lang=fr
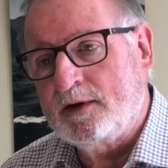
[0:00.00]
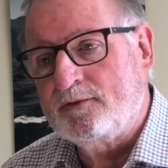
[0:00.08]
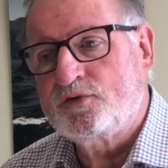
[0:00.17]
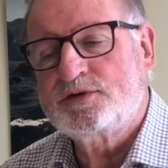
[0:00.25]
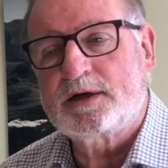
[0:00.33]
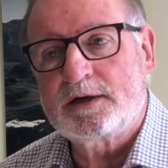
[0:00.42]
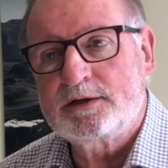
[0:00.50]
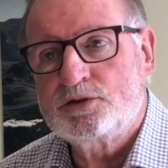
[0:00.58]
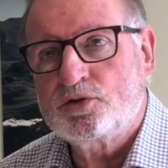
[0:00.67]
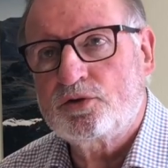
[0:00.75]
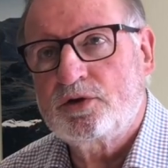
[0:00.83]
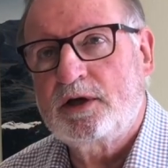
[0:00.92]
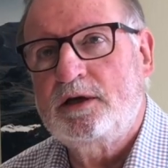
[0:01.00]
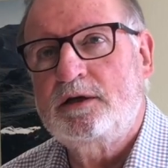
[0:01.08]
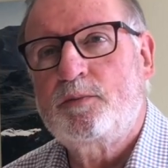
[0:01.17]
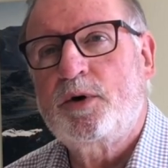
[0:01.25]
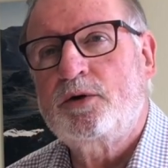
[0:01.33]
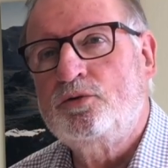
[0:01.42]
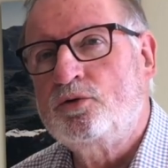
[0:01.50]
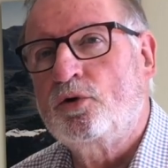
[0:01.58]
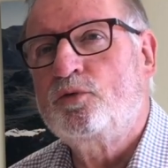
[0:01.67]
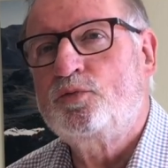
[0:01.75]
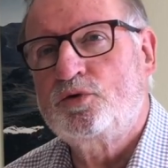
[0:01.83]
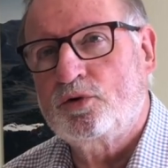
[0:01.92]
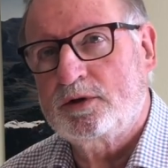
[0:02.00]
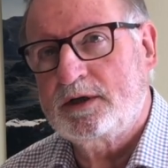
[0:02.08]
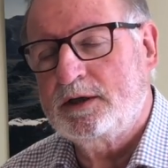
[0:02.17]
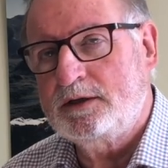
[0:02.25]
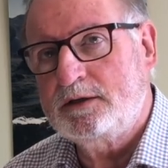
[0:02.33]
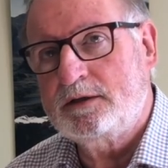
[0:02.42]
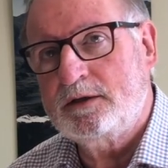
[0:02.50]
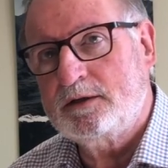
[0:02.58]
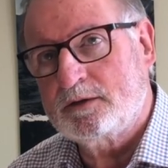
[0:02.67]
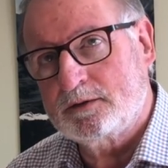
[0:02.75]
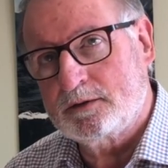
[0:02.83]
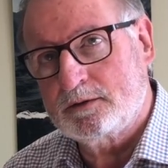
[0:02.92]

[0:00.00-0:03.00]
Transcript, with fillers: en faisant en sorte qu'il n'y ait pas une rupture d'égalité